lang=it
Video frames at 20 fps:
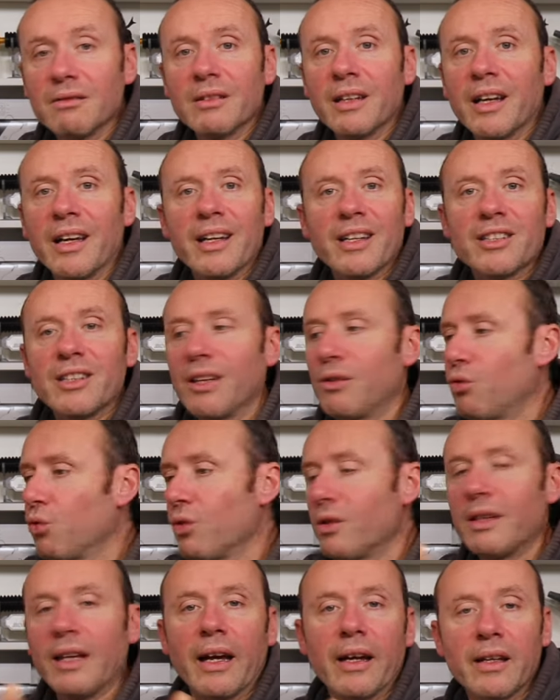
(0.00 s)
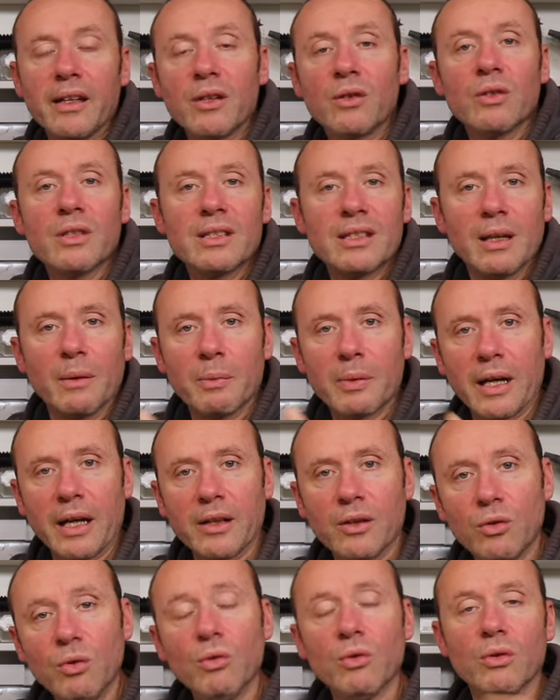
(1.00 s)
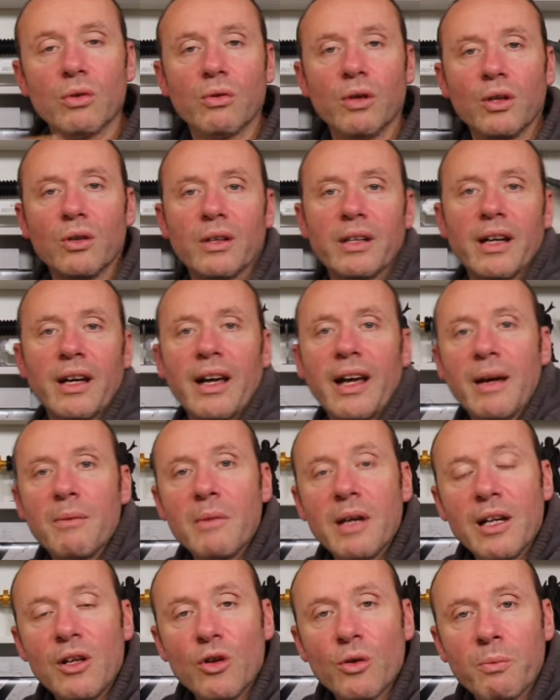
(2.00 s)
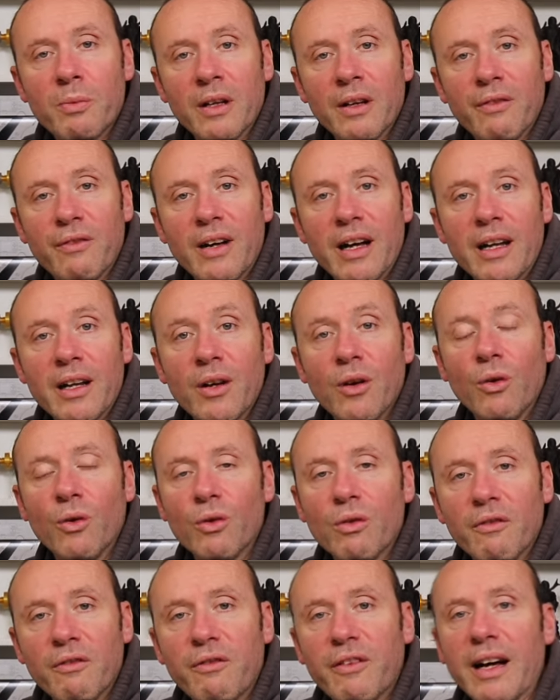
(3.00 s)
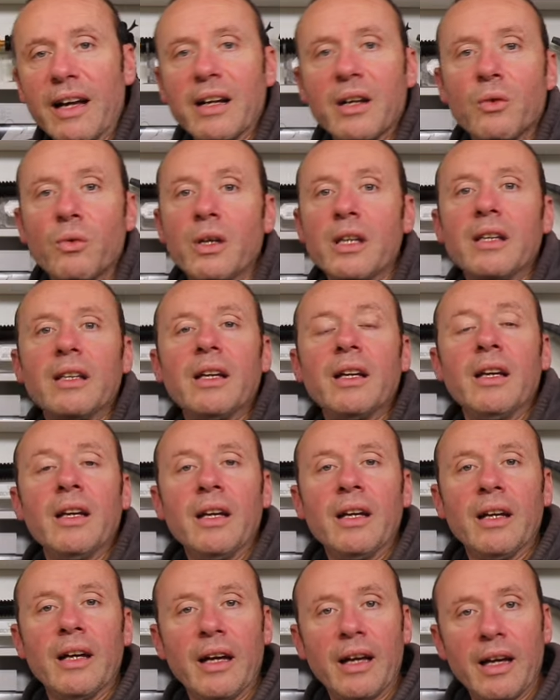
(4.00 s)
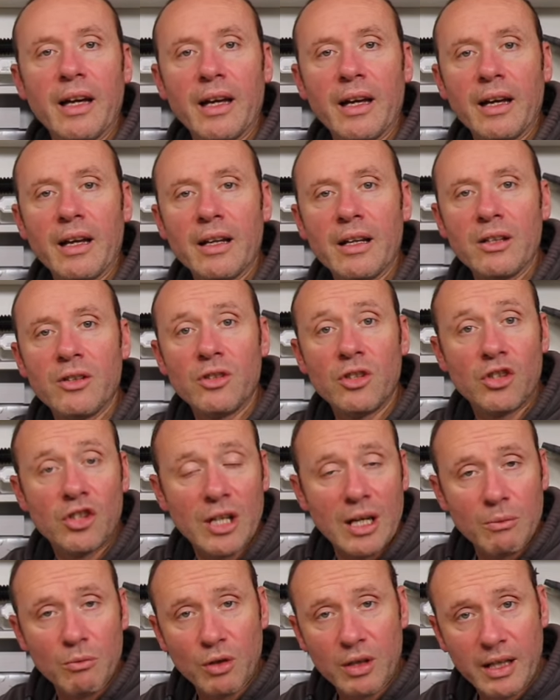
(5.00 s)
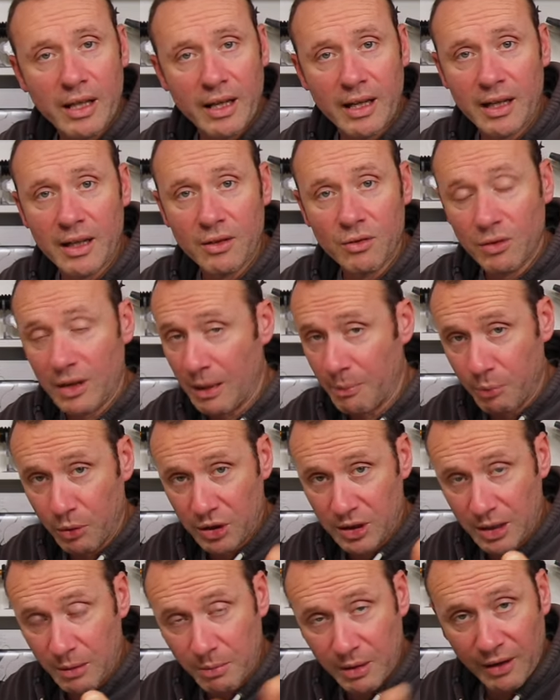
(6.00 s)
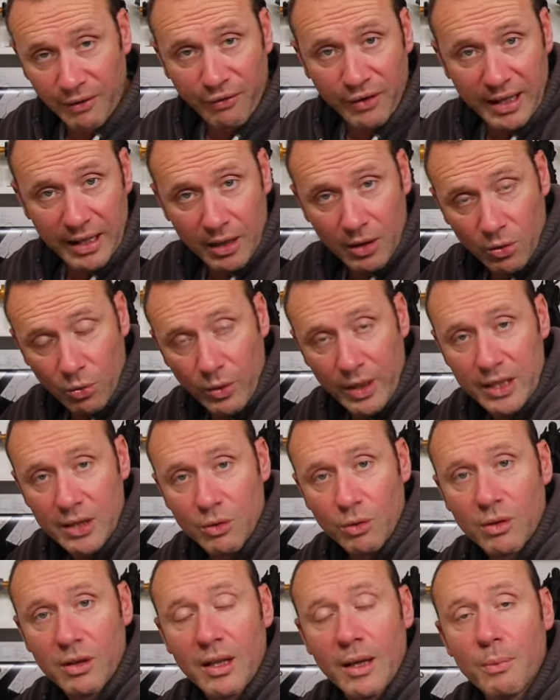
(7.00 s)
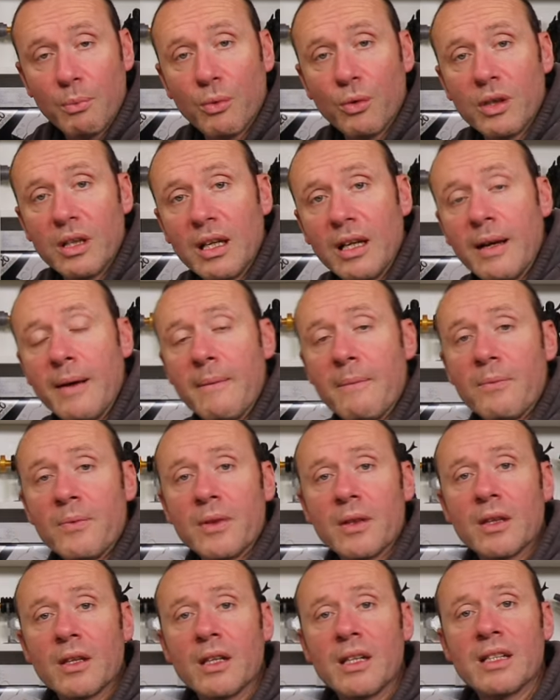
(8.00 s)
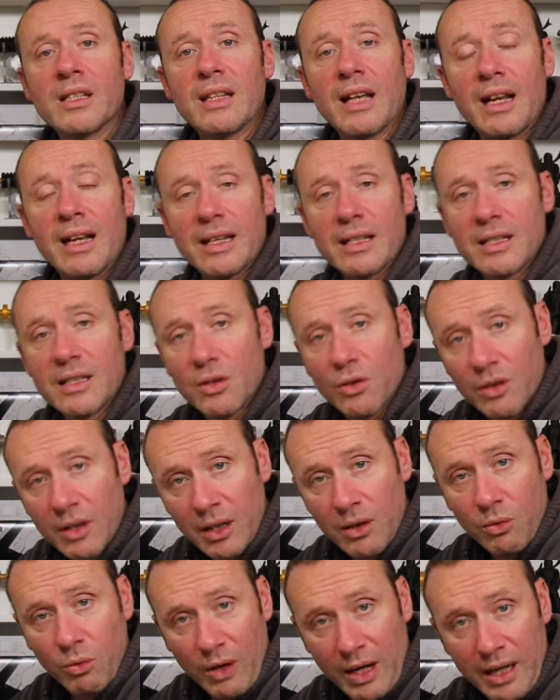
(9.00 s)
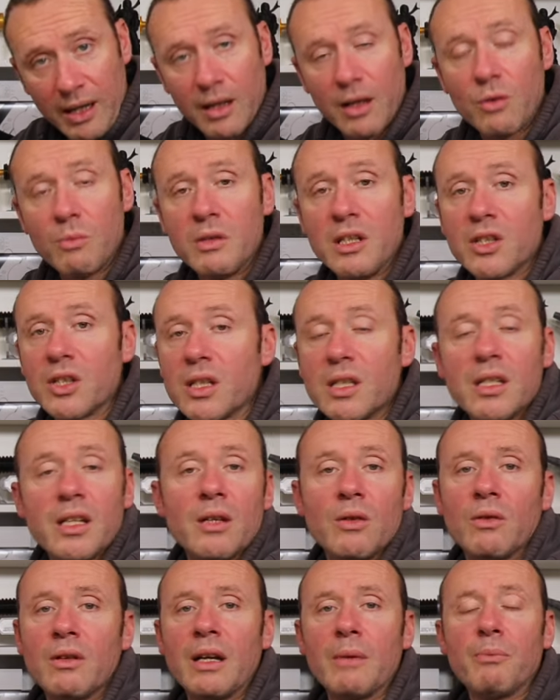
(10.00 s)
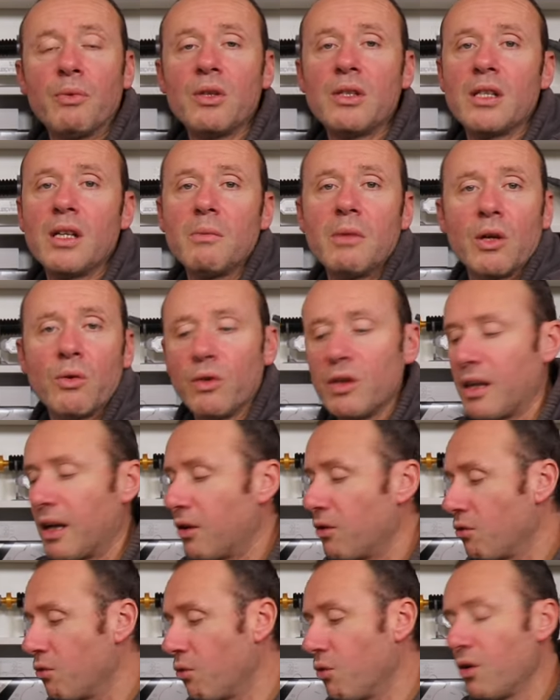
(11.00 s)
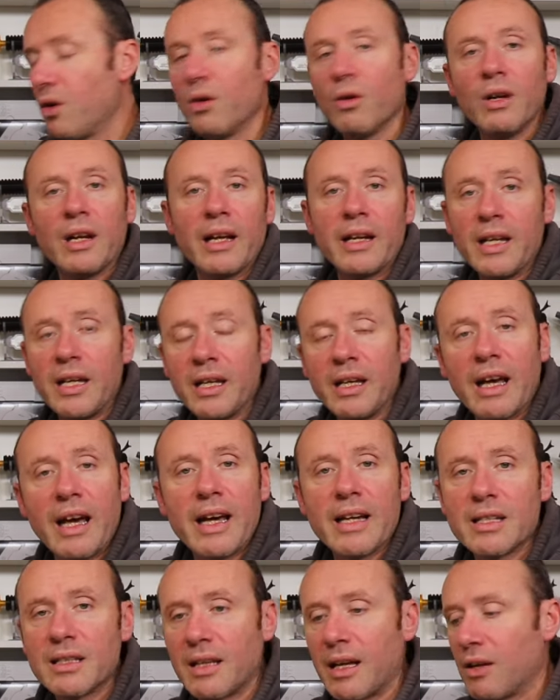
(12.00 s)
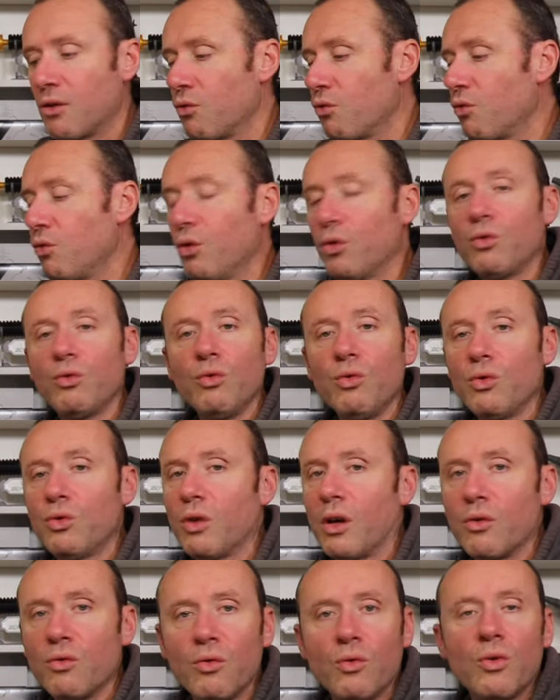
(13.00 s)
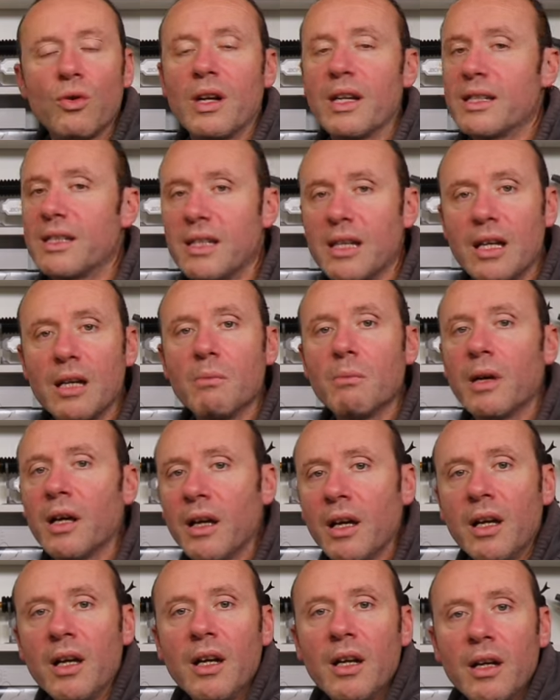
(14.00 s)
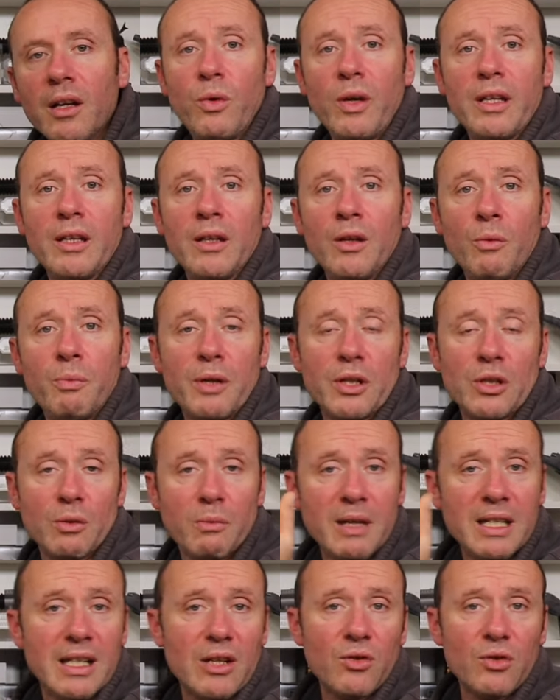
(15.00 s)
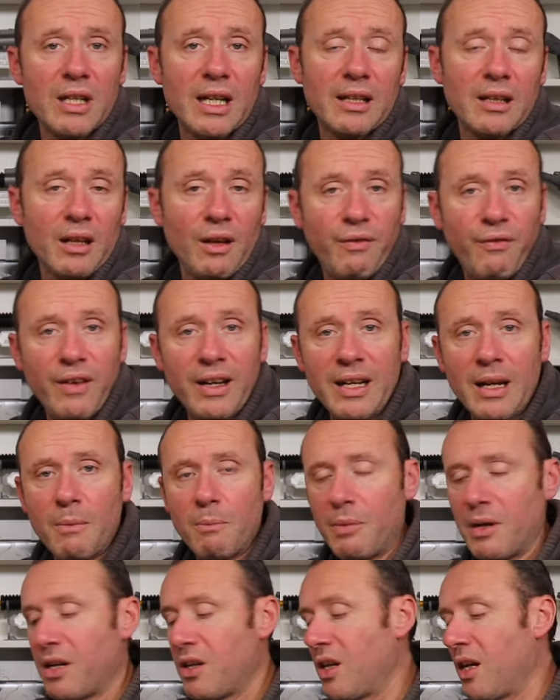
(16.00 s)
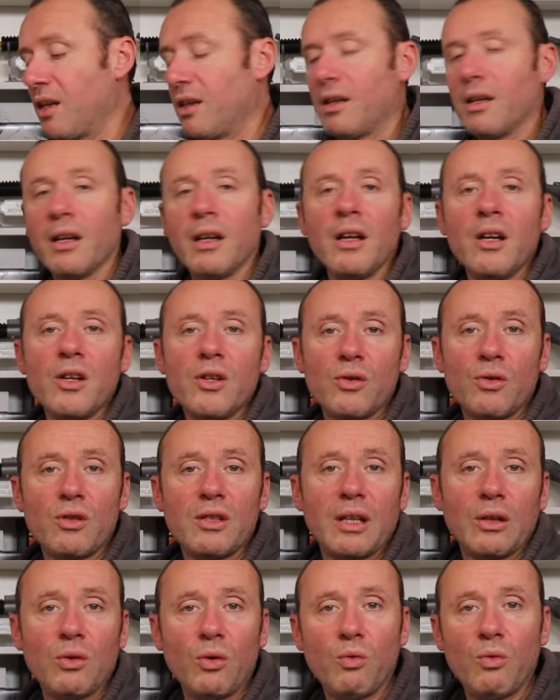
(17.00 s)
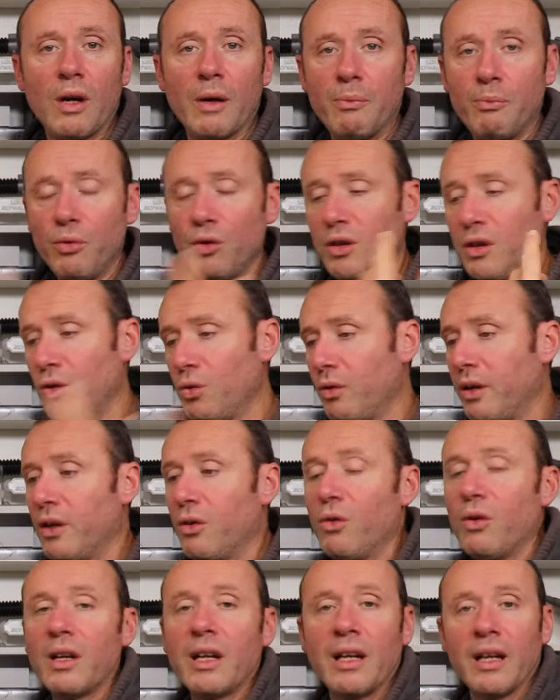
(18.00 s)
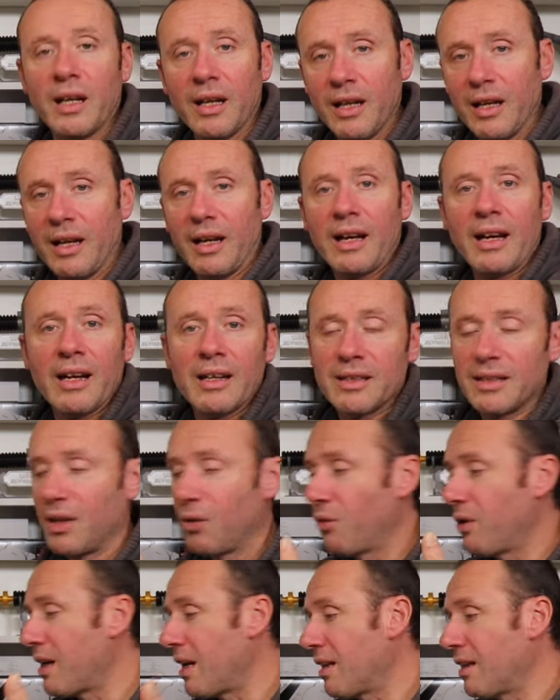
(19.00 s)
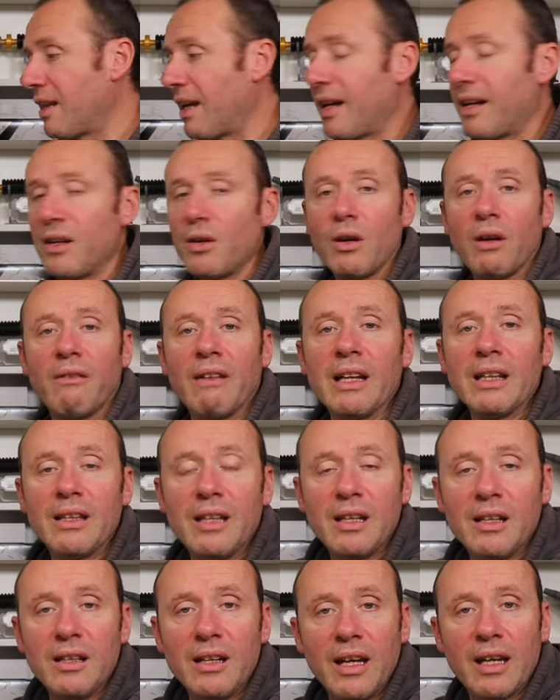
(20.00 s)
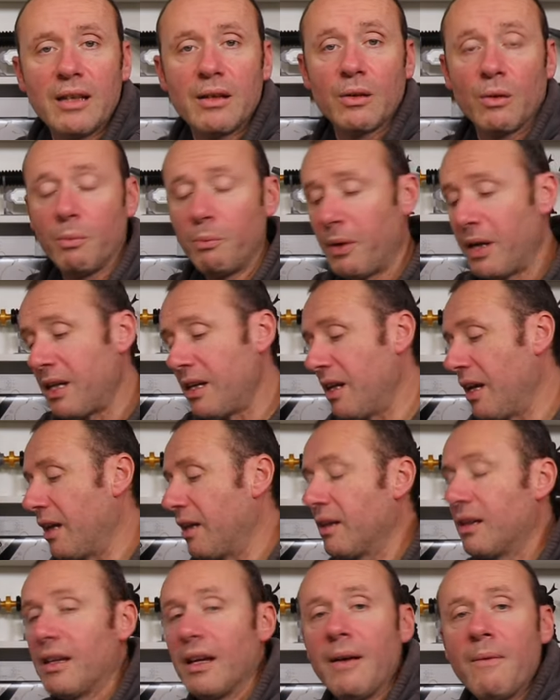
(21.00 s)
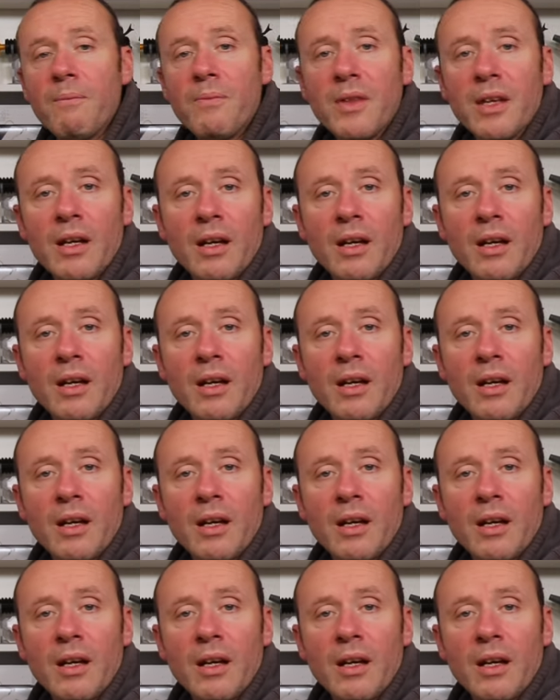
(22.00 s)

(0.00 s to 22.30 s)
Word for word: eh, sei tu il tecnico, saprai tu quello che è meglio da fare o non fare, quindi eh, diciamo che non è possibile fare questo tipo di mh, mm, installazione qua, e lui mi dice sì non è possibile, quindi annullo la richiesta, annullo tutto, annullo la sim, quindi ho preso mezza giornata di ferie per niente, sono stato qua più di due ore a seguire il tecnico avanti e indietro per niente,